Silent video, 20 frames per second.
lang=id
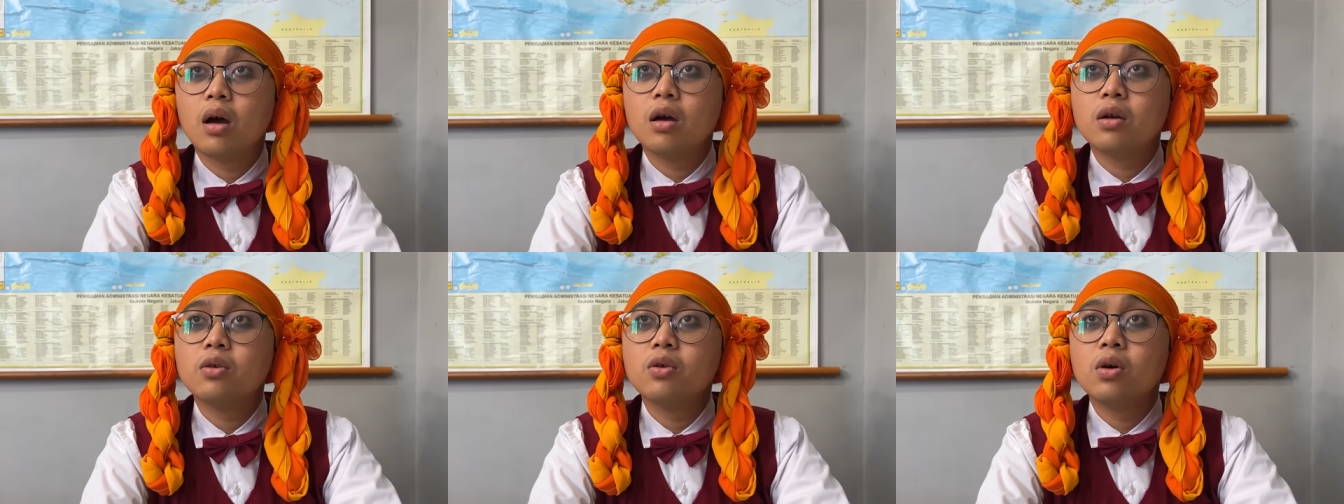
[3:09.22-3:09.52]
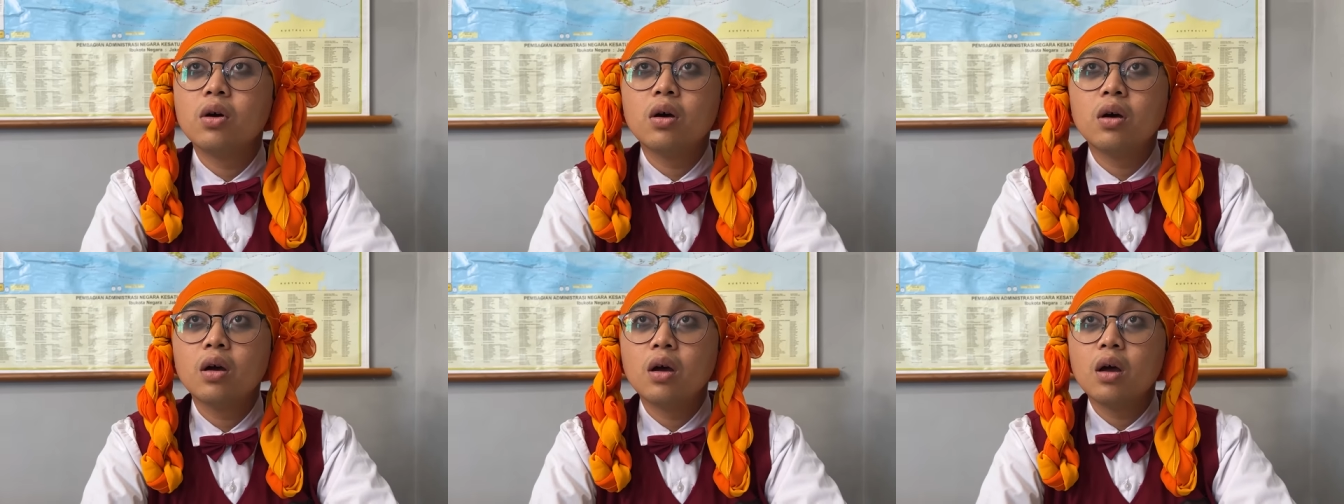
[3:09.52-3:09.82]
Aduh,
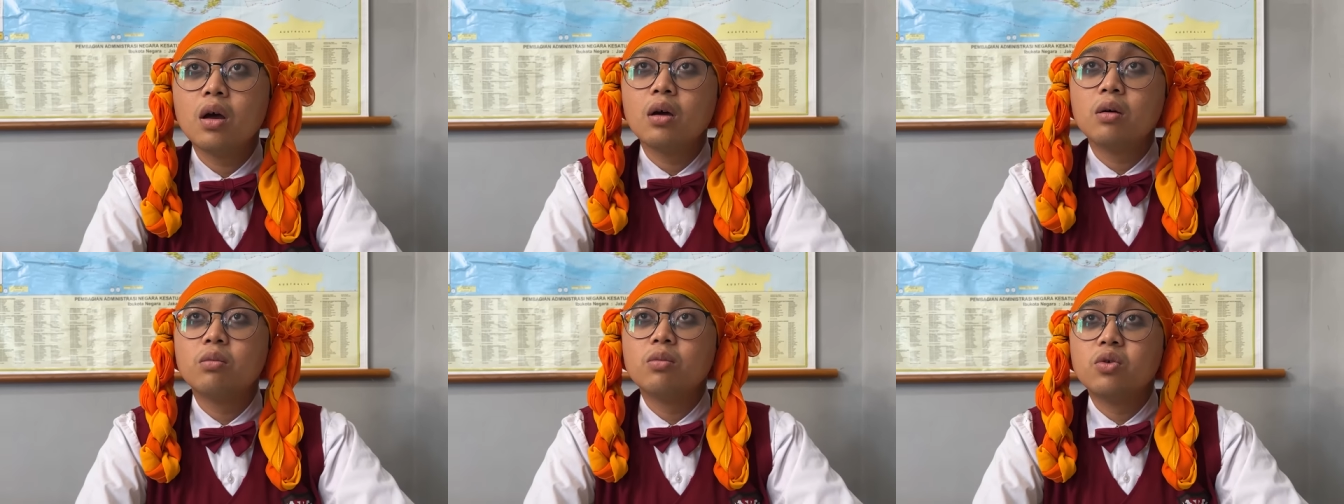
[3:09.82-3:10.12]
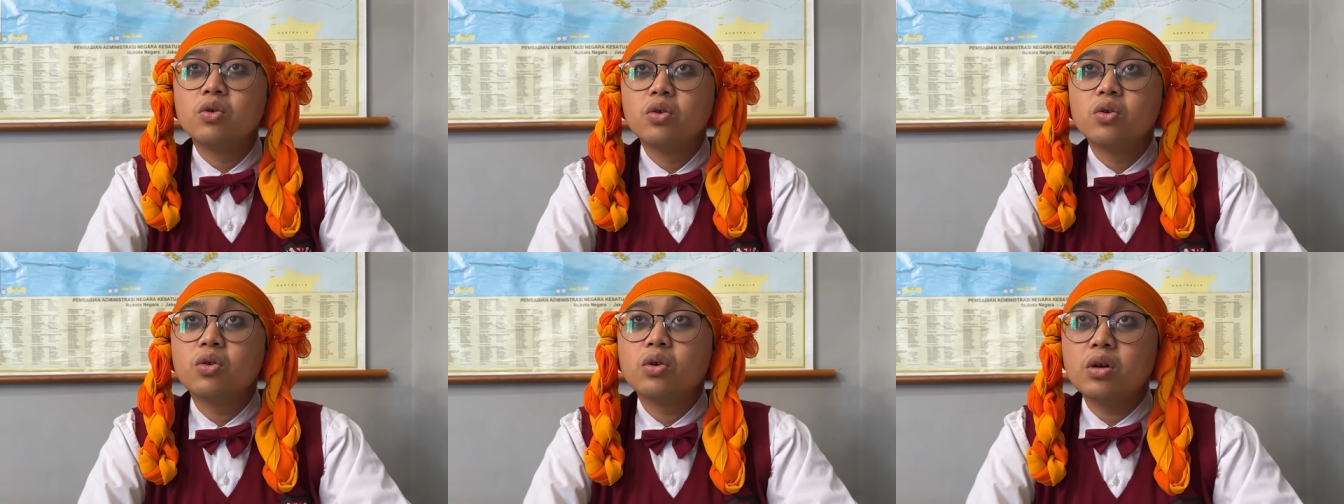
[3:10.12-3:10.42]

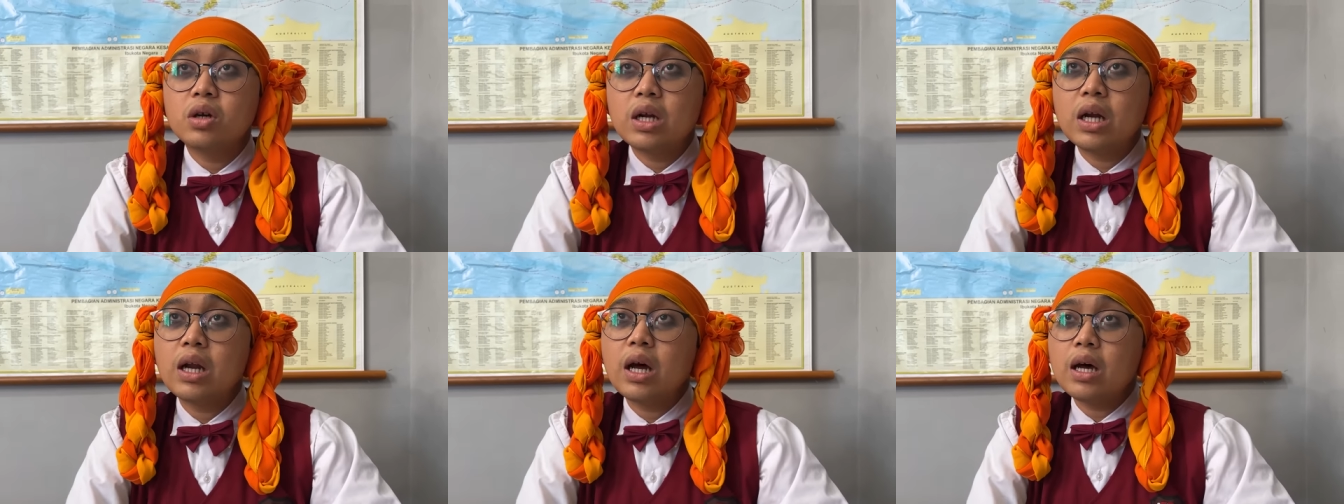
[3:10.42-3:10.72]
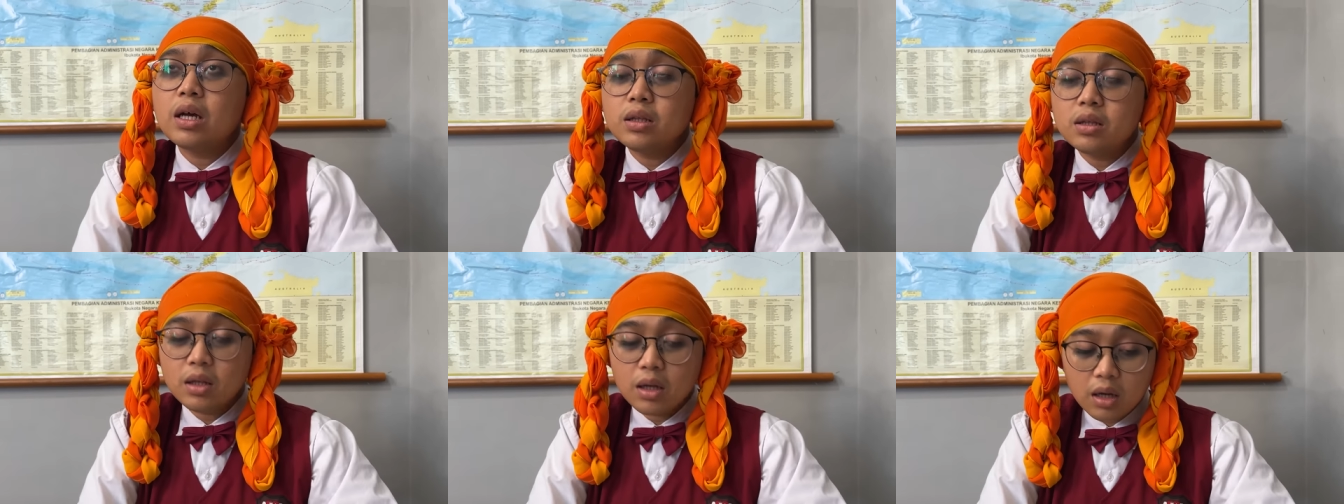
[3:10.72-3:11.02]
Bunur udah
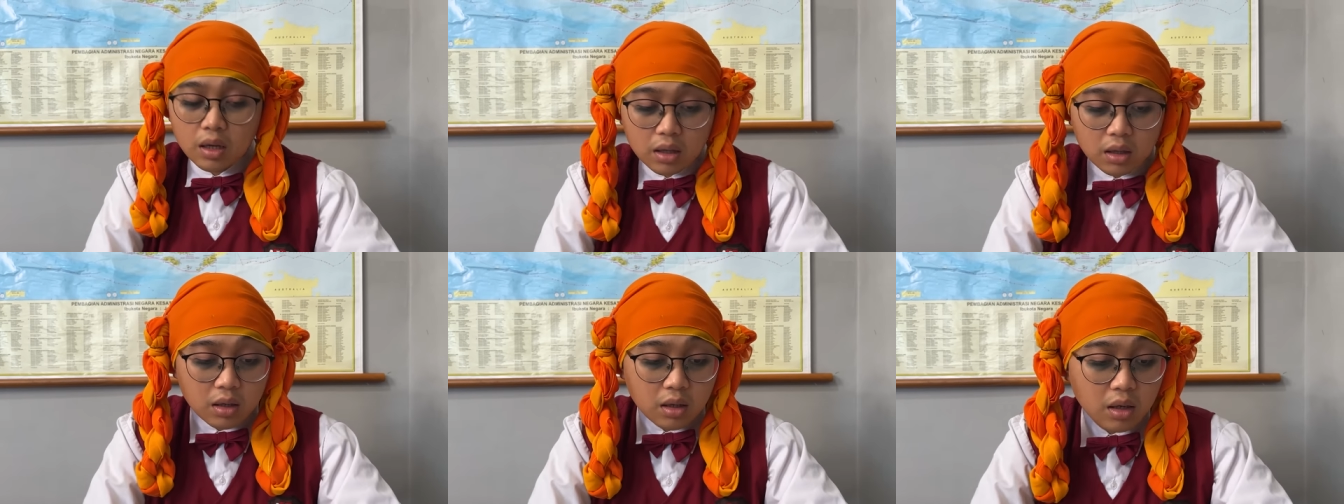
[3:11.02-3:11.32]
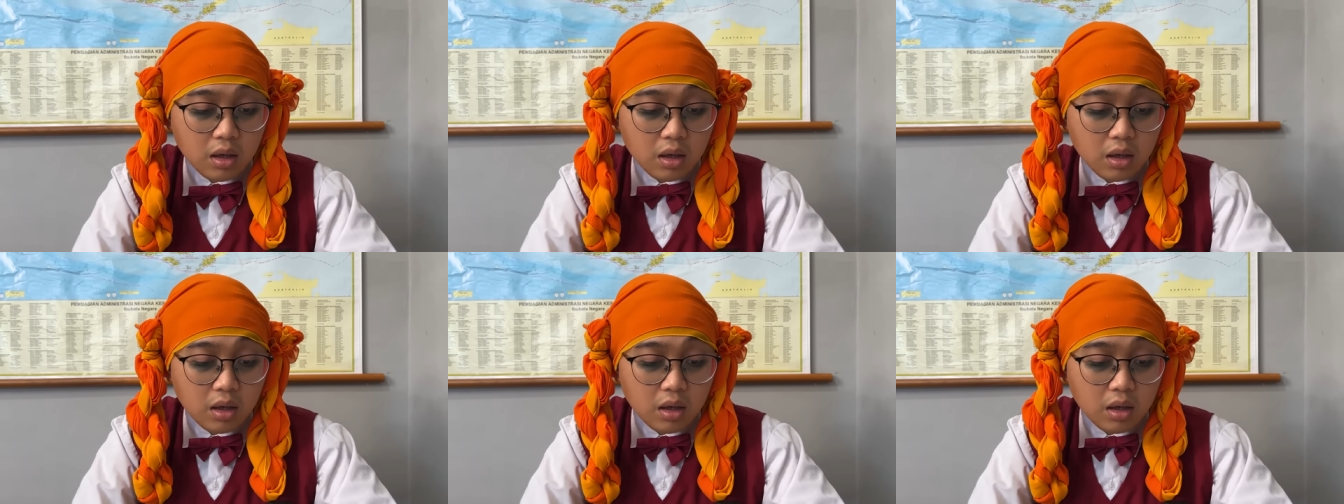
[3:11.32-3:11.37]
datang.